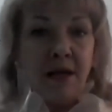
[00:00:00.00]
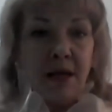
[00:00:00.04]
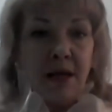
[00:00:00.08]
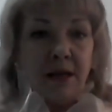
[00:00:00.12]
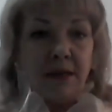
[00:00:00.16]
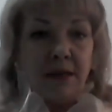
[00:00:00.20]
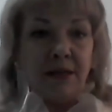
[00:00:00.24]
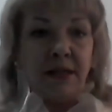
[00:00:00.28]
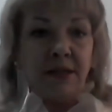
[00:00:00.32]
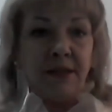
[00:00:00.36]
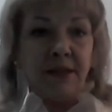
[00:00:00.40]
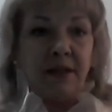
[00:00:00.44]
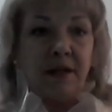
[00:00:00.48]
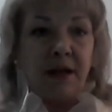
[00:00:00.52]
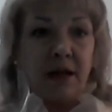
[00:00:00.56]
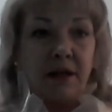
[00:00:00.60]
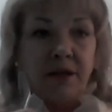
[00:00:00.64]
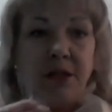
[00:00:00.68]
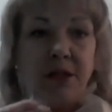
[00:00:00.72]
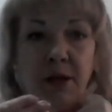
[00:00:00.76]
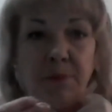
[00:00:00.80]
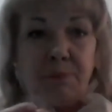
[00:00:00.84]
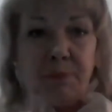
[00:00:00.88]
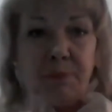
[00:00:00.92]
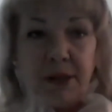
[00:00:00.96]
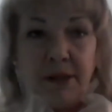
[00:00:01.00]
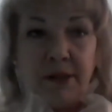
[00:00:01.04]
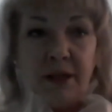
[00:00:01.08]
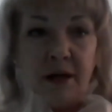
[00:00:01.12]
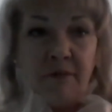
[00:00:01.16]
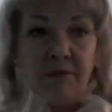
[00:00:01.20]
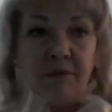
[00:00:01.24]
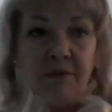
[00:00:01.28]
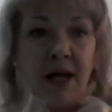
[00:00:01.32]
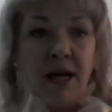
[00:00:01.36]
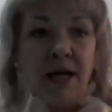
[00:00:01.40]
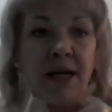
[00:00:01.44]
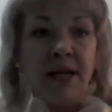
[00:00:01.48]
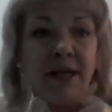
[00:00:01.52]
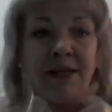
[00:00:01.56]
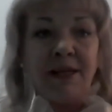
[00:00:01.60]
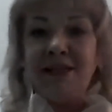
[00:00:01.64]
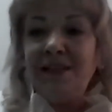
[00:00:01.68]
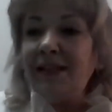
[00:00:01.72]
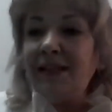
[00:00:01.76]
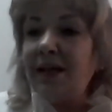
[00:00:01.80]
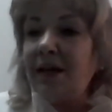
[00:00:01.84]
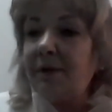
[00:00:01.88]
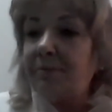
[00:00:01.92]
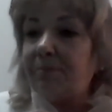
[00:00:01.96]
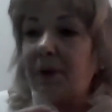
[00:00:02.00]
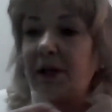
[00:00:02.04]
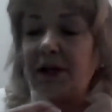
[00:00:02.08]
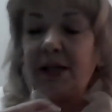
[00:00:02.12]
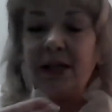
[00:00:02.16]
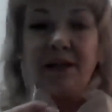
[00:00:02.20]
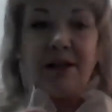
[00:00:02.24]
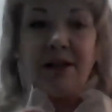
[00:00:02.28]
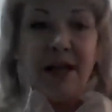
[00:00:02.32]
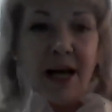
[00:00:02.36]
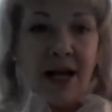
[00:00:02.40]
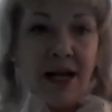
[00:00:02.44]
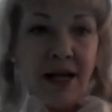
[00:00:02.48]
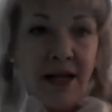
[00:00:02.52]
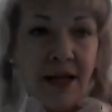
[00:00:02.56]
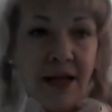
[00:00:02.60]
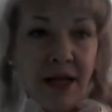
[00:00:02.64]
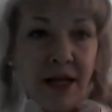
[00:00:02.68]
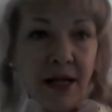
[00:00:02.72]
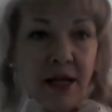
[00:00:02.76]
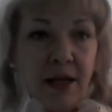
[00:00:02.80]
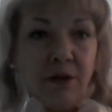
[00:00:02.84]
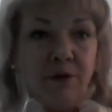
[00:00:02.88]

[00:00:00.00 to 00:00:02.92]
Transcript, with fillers: знаете как, не предавали, не покидали,